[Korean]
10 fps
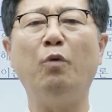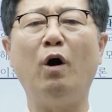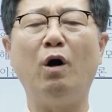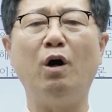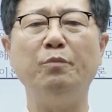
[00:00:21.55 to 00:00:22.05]

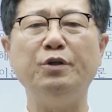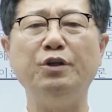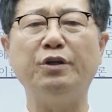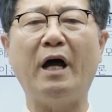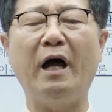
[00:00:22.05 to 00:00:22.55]

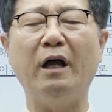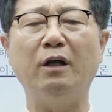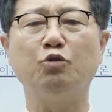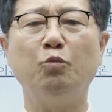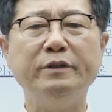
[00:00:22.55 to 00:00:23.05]
범위가
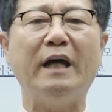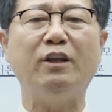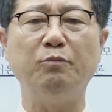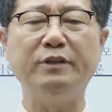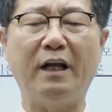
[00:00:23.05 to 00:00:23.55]
좁으냐
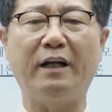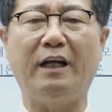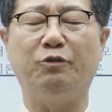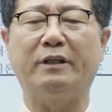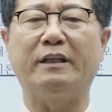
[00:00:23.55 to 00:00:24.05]
넓으냐를
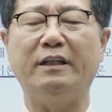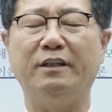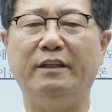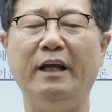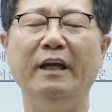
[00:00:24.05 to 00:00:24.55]
가지고 이렇게
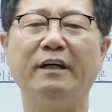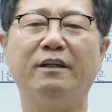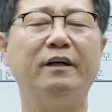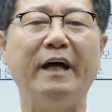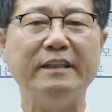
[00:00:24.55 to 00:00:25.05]
따지는데
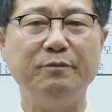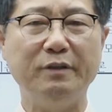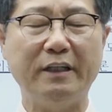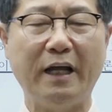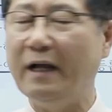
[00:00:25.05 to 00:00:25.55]
그건
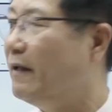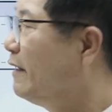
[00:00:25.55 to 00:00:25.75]
아닙니다.